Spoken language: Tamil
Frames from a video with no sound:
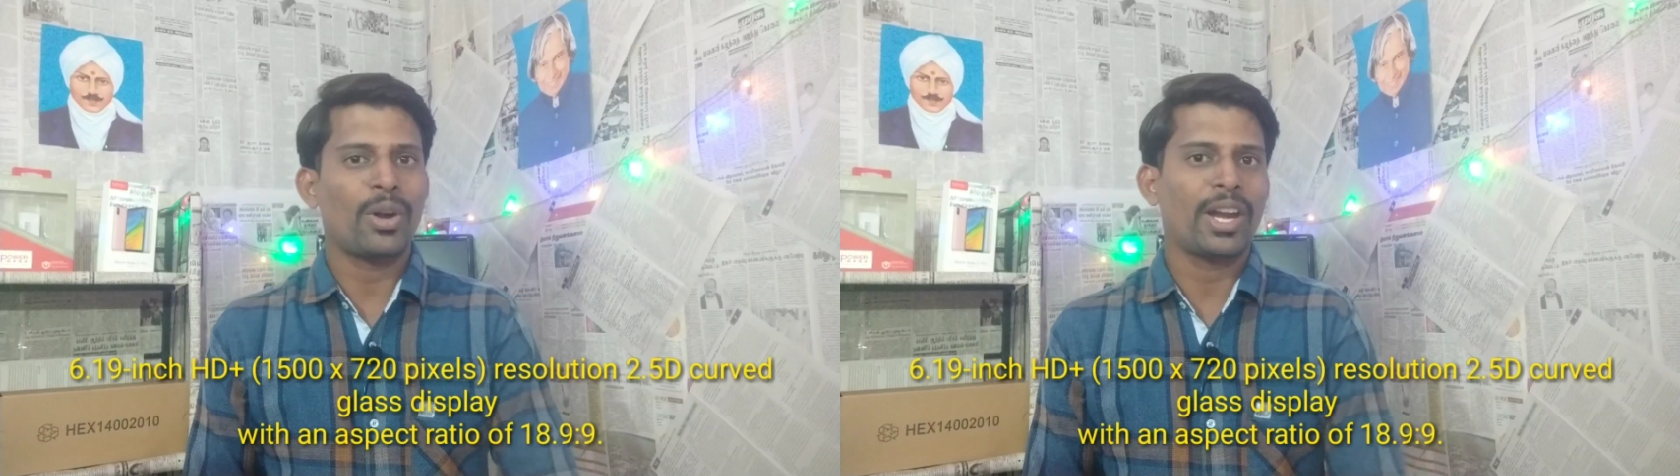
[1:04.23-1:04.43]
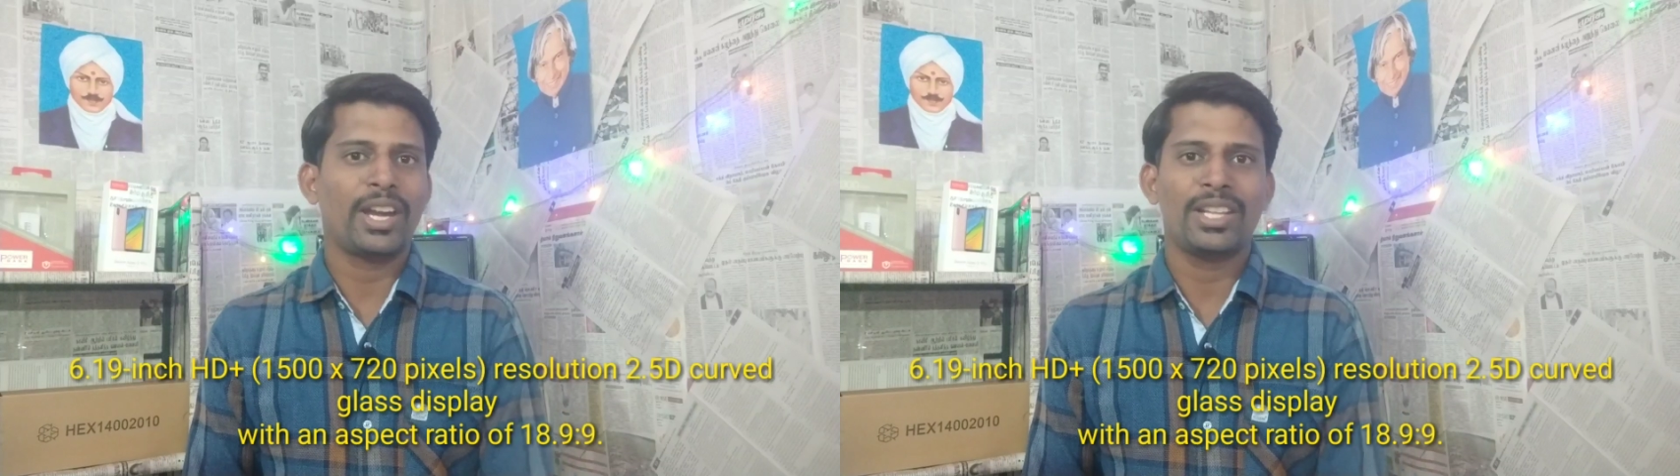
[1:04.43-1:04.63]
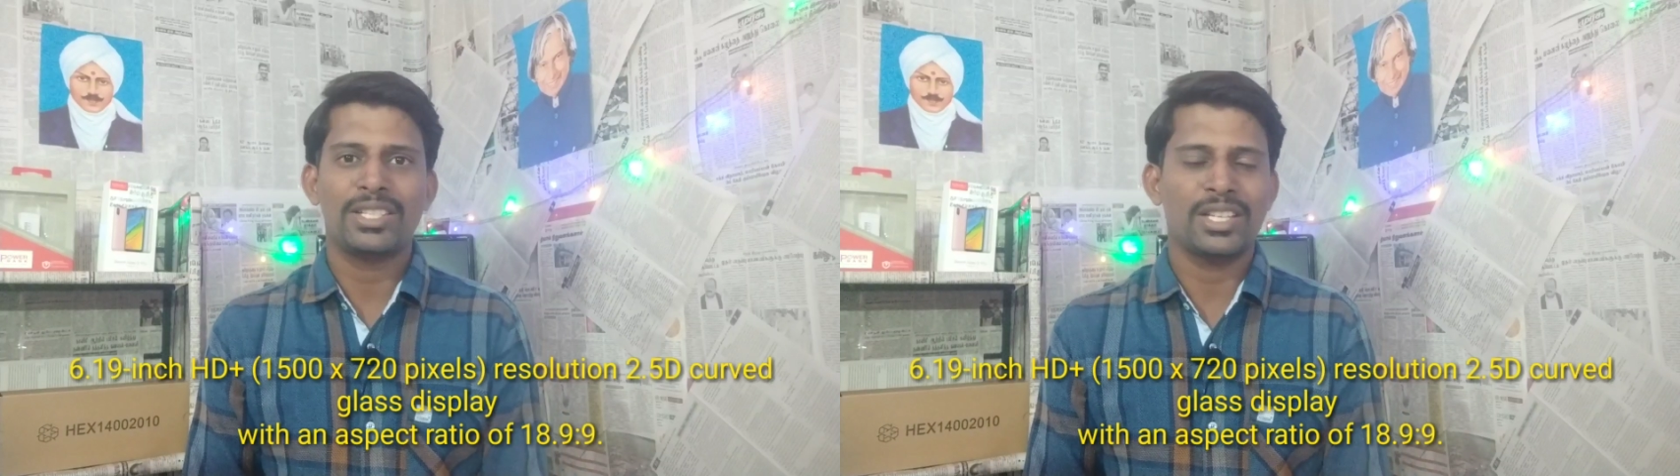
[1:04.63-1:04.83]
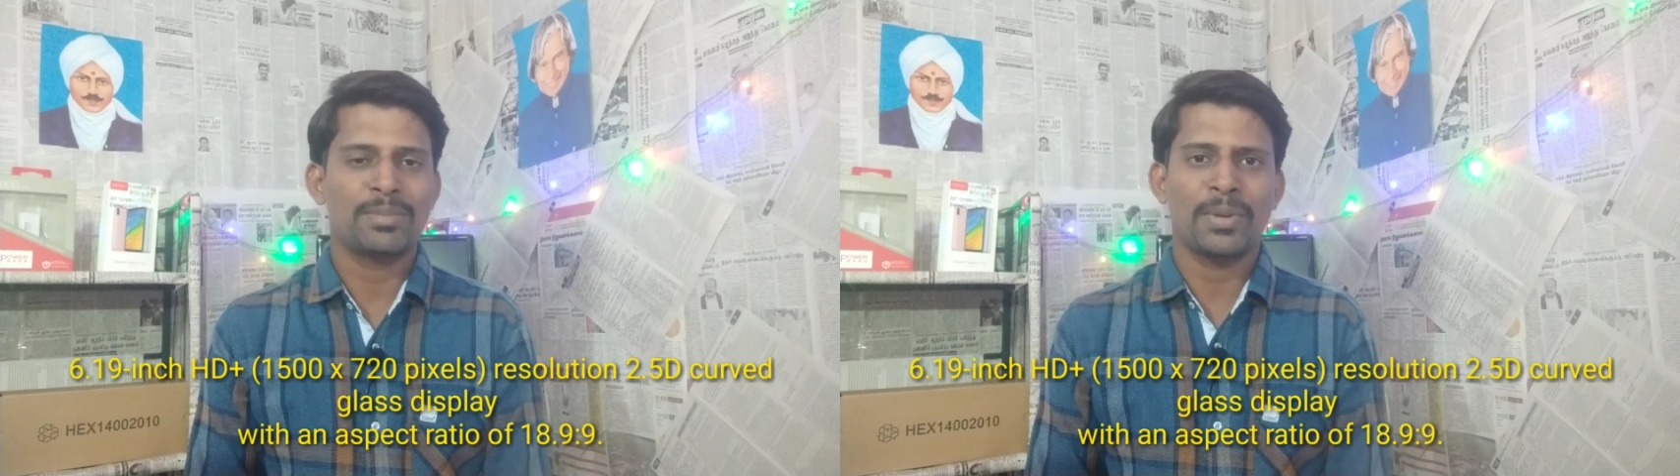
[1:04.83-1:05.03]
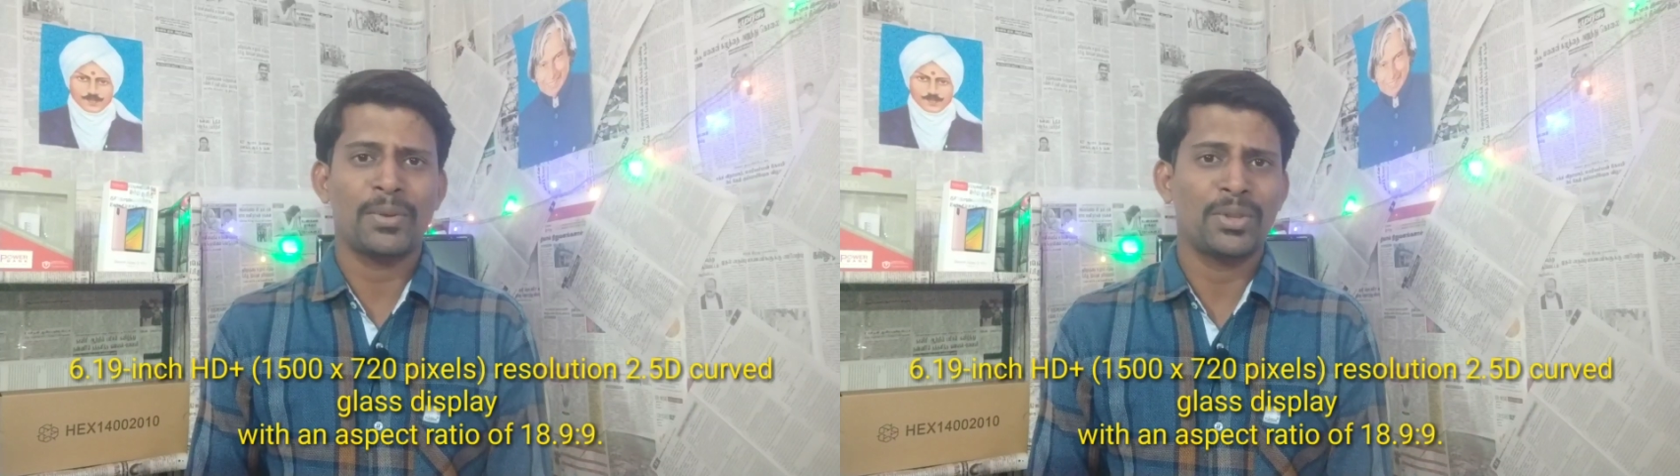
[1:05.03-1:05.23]
ஒன் நைன் இன்ச்
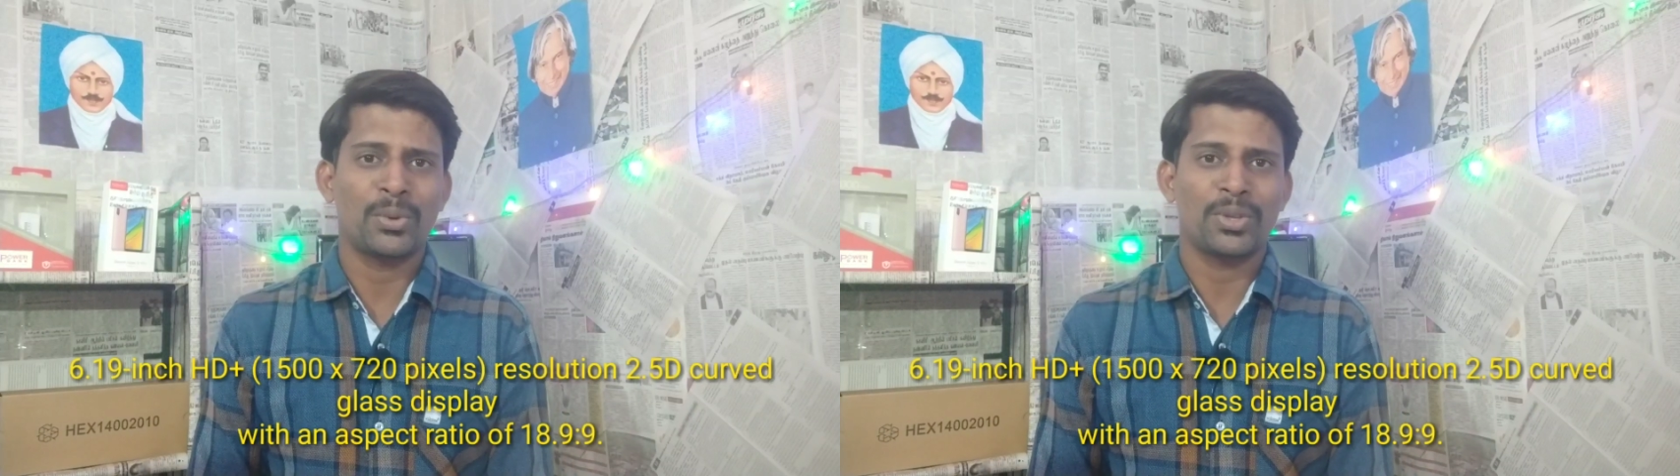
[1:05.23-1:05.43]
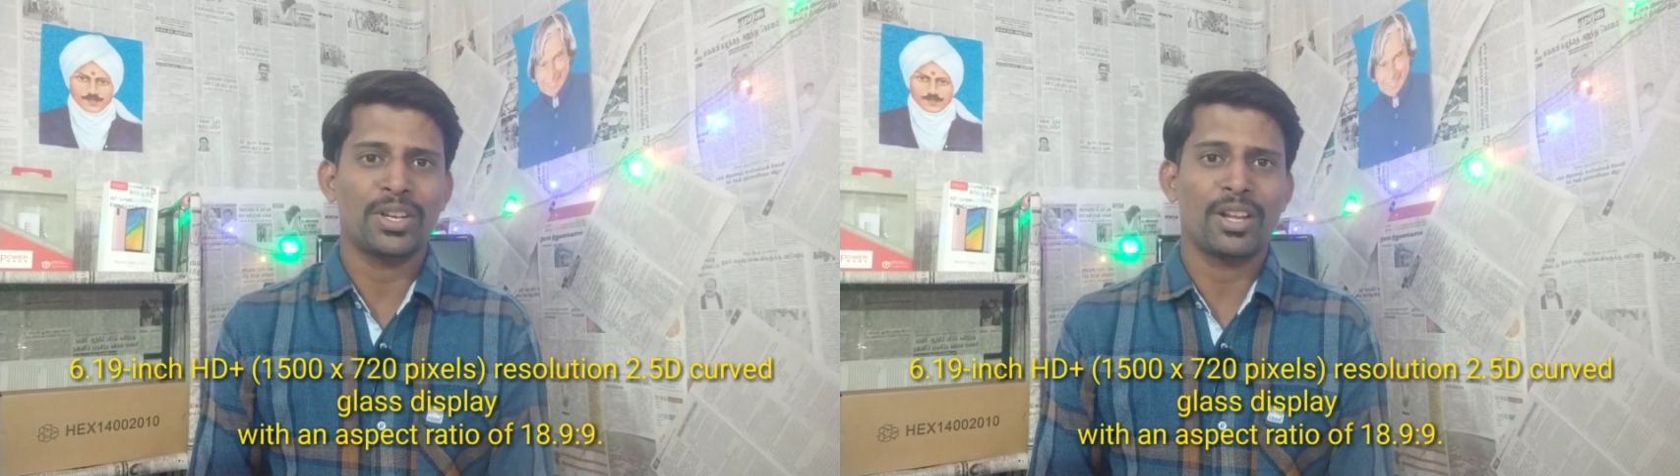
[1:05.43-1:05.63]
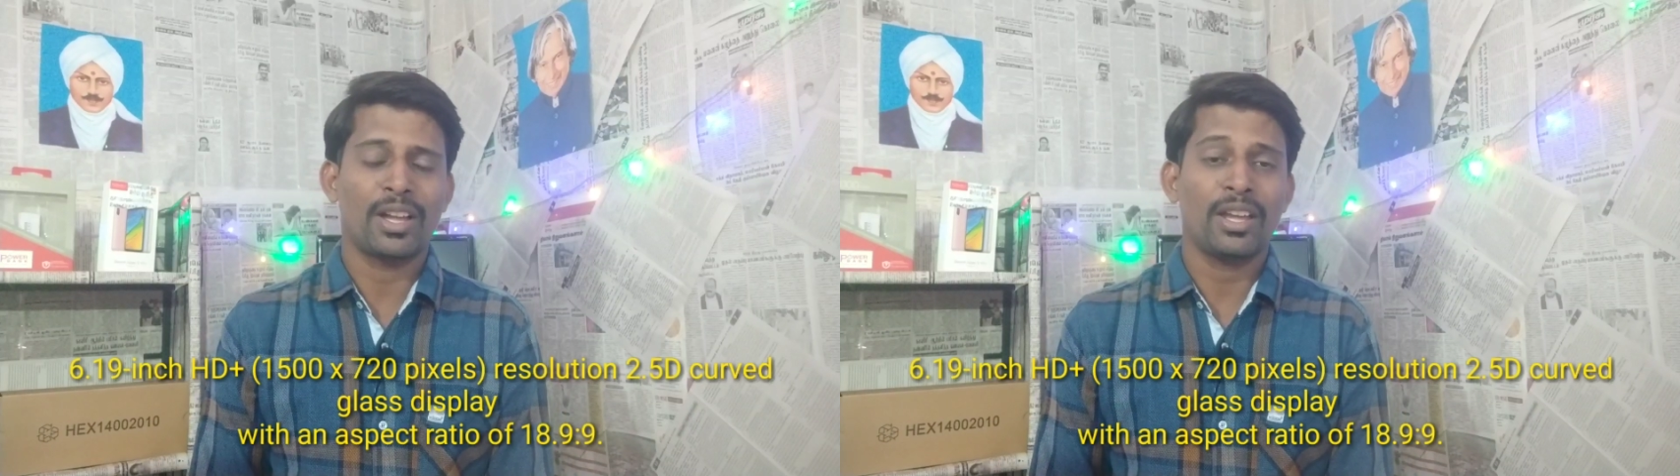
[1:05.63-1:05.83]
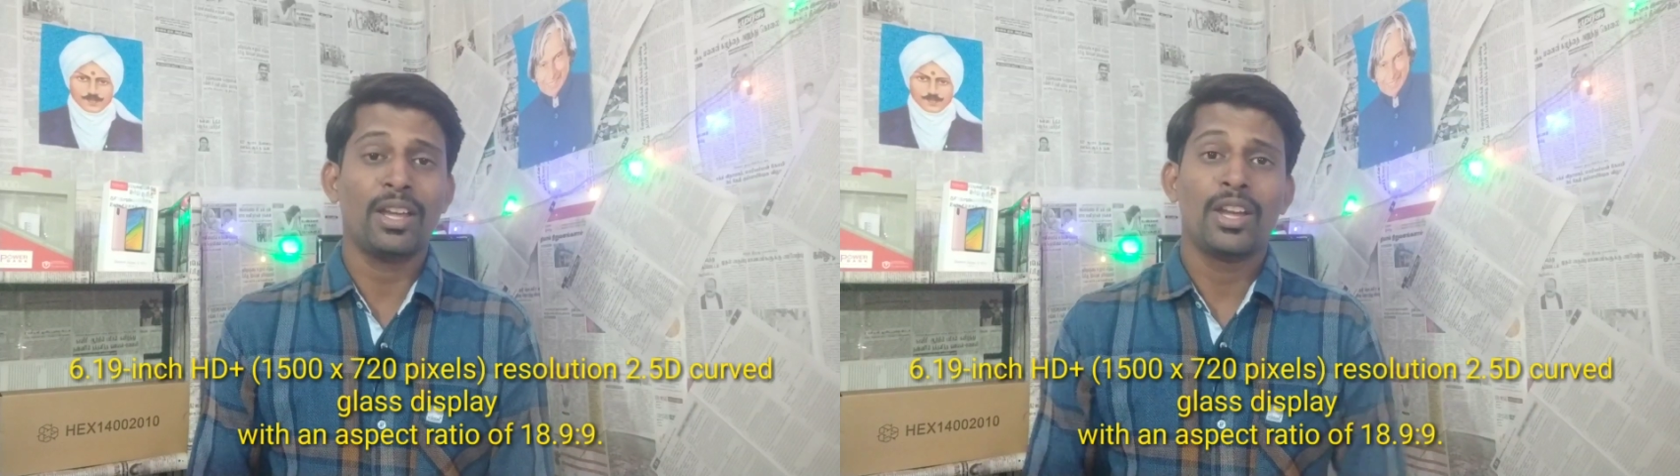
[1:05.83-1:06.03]
டிஸ்பிளே வந்து கொடுத்துருக்காங்க